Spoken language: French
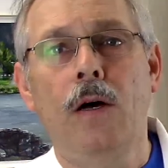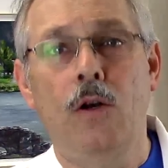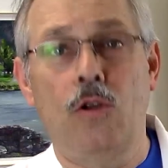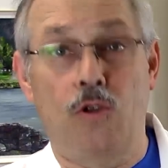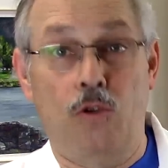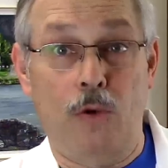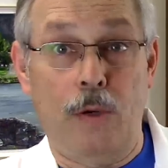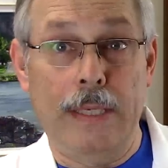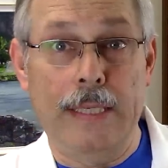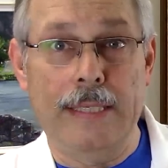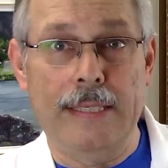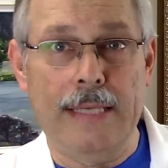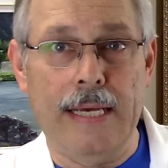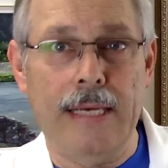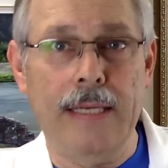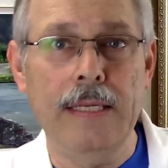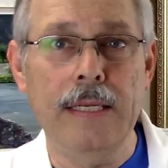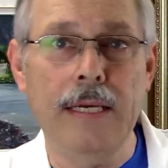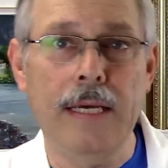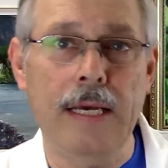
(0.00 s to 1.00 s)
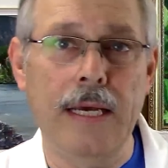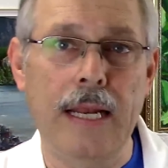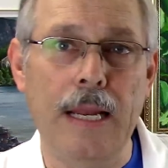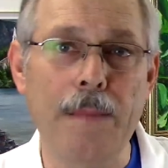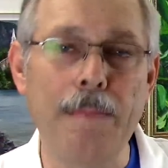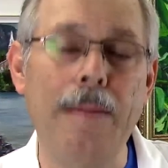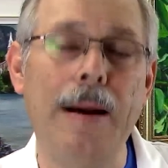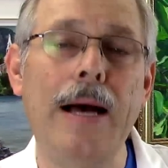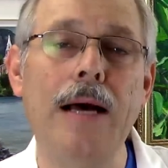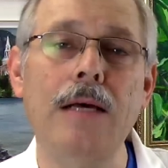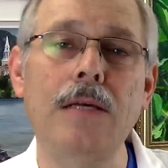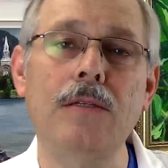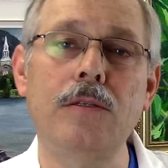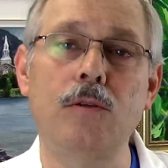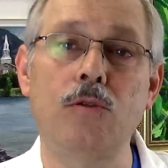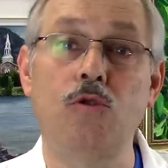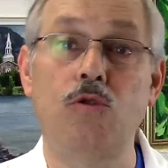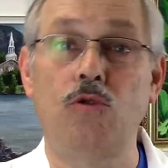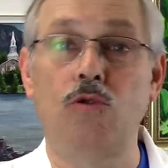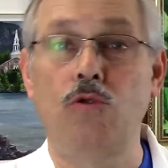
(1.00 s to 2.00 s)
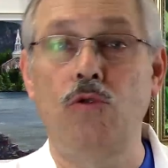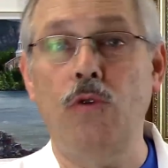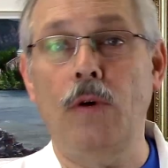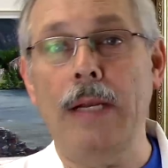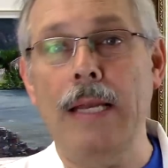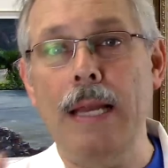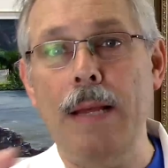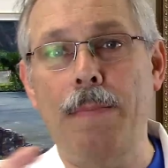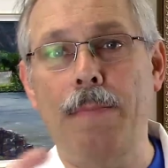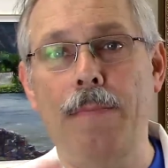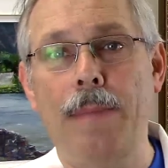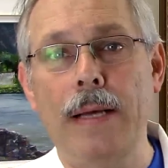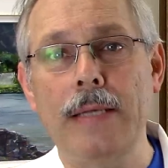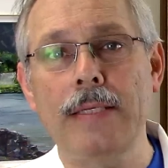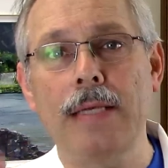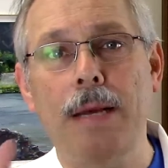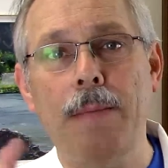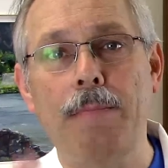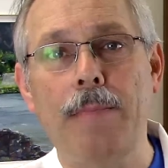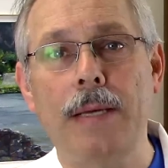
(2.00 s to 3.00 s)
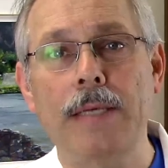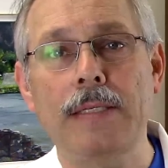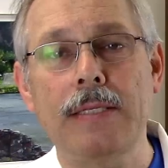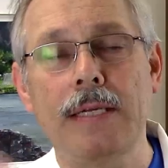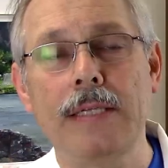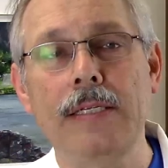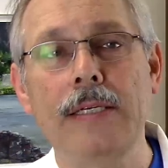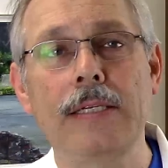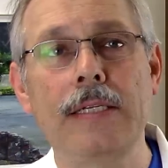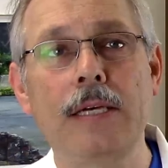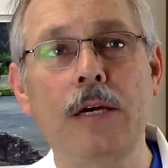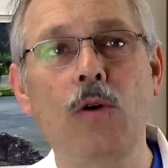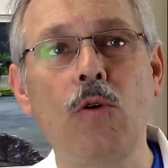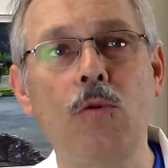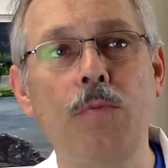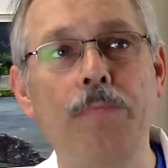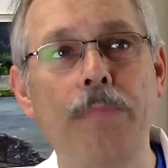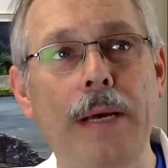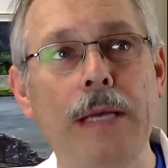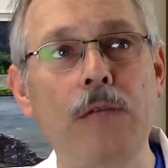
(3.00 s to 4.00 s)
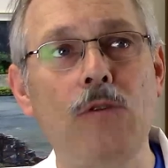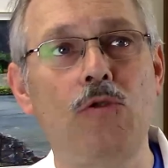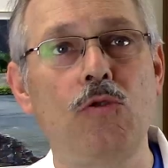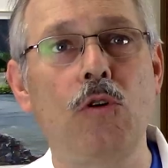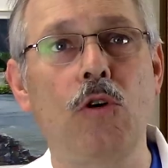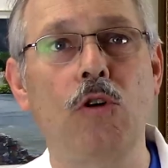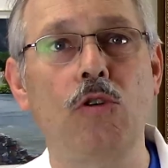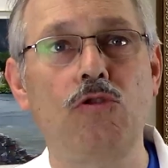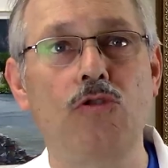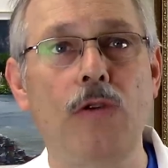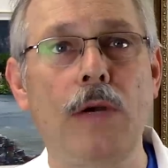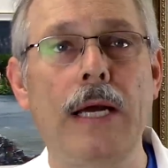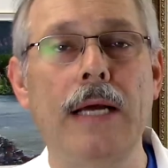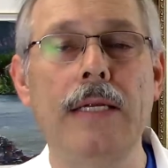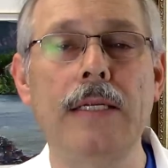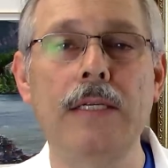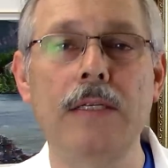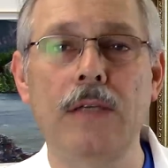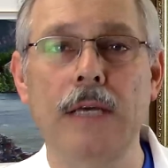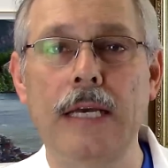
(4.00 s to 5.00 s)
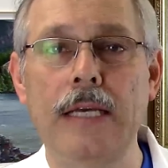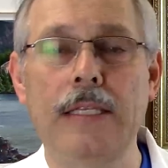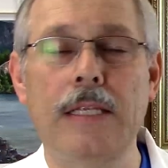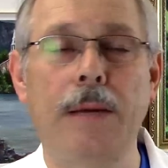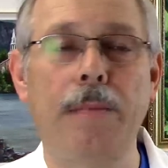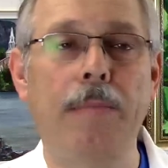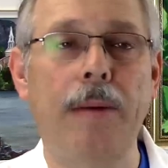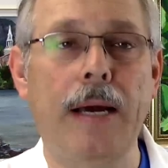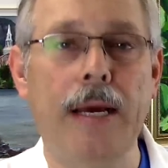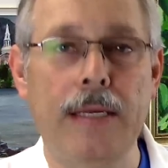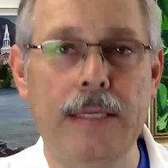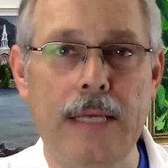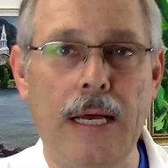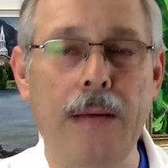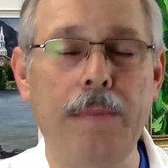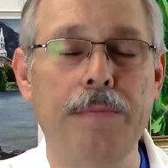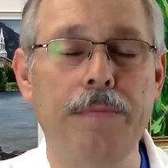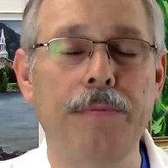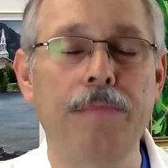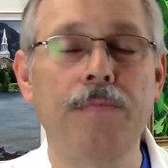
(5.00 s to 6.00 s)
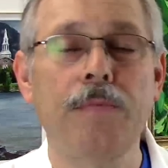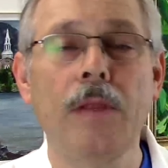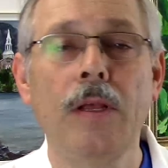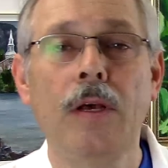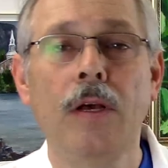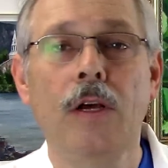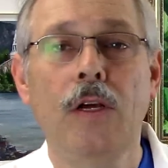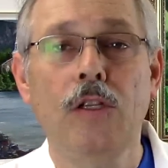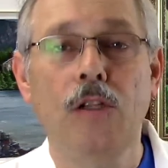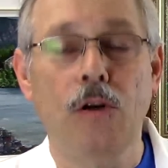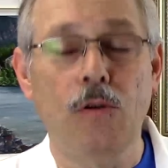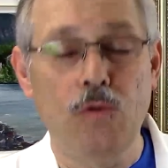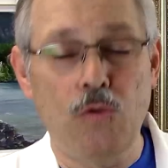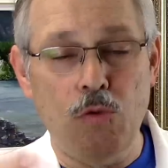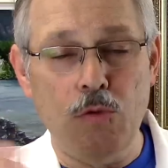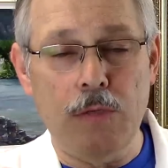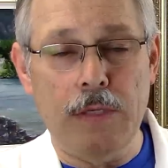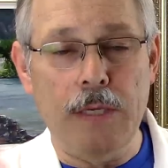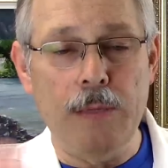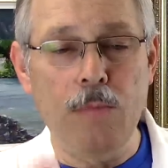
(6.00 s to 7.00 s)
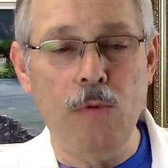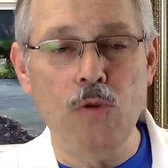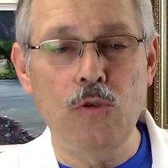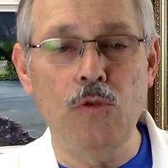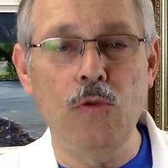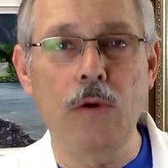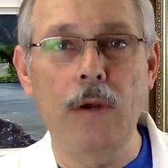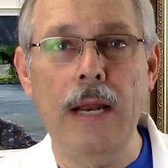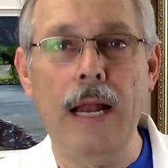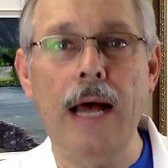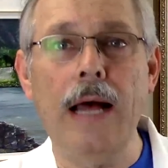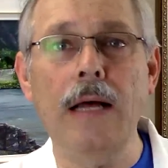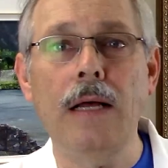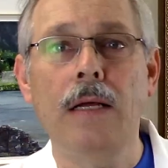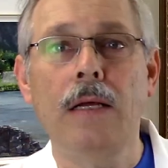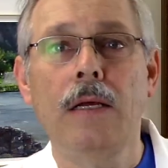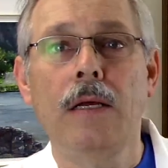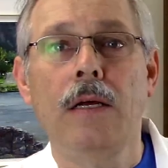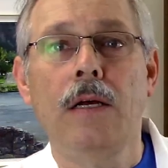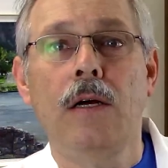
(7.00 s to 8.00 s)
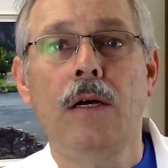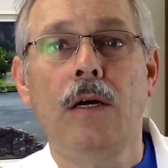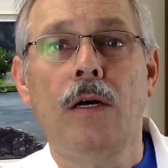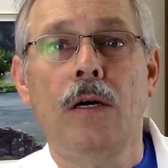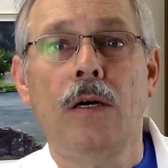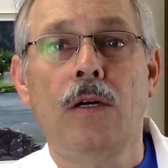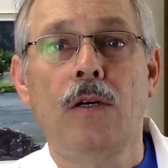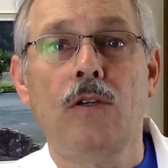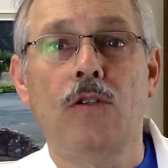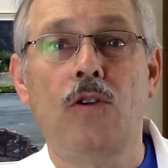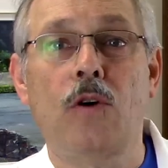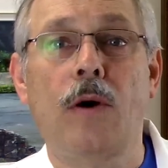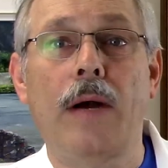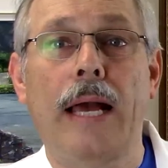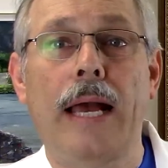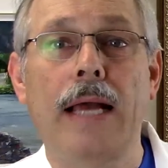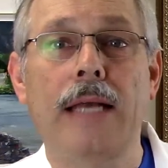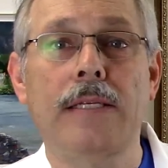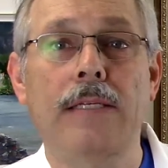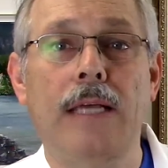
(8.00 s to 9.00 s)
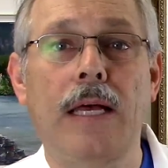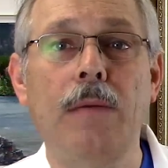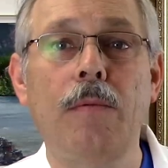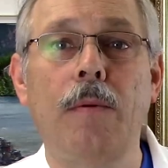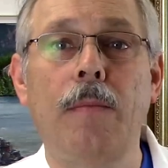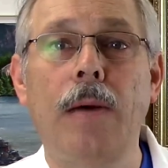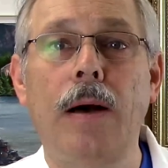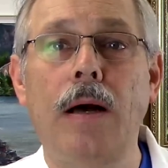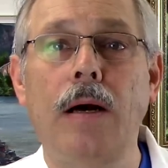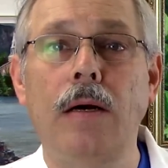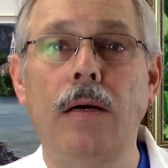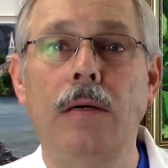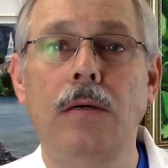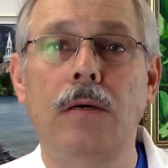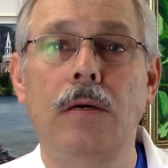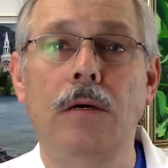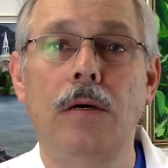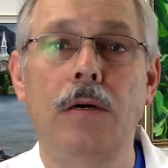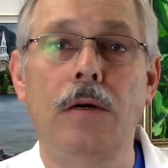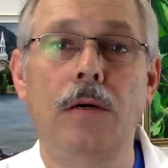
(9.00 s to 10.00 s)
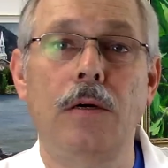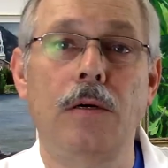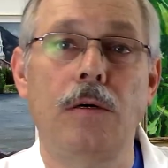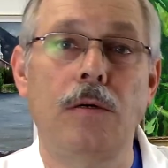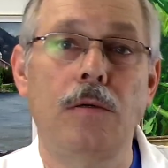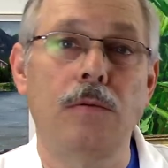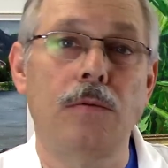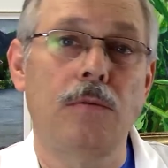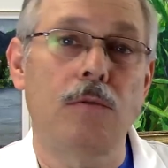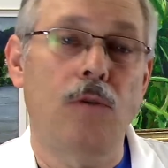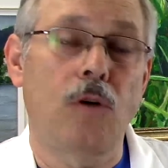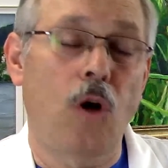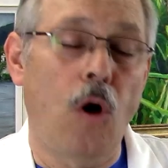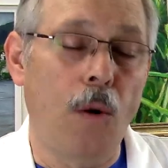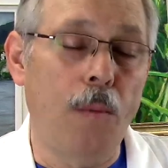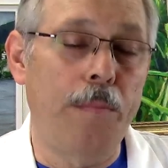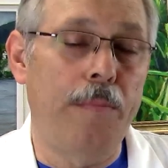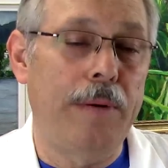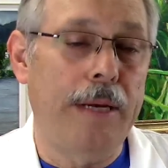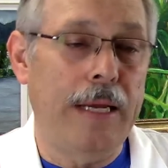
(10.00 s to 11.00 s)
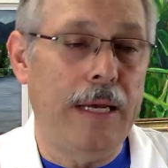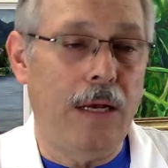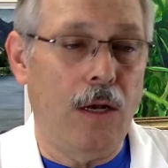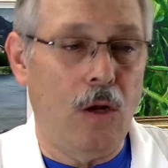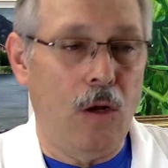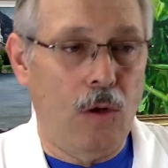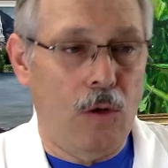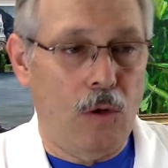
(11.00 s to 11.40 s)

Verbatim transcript: sur les techniques et les bases, sur les pas à pas, c'est-à-dire des peintures que je réalise étape par étape. Donc, tous ces modules-là sont extrêmement euh, complets,